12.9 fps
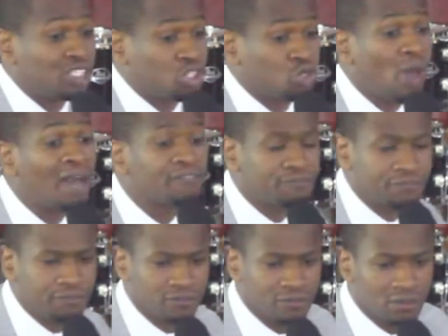a soif.
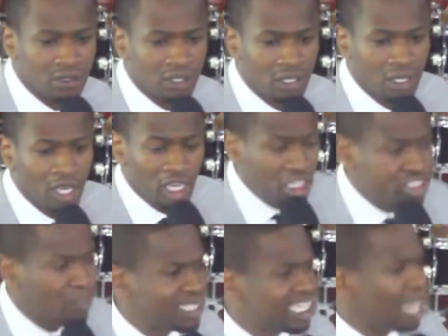Ils
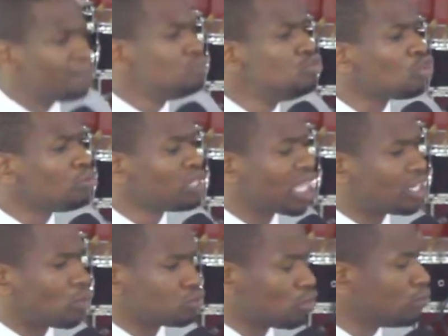se mettent à murmurer
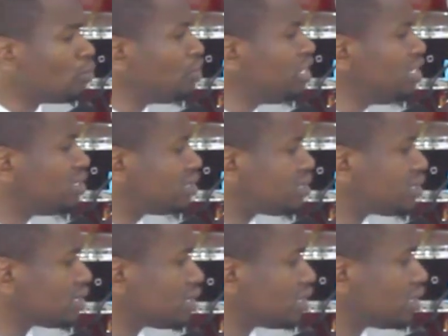contre Moïse.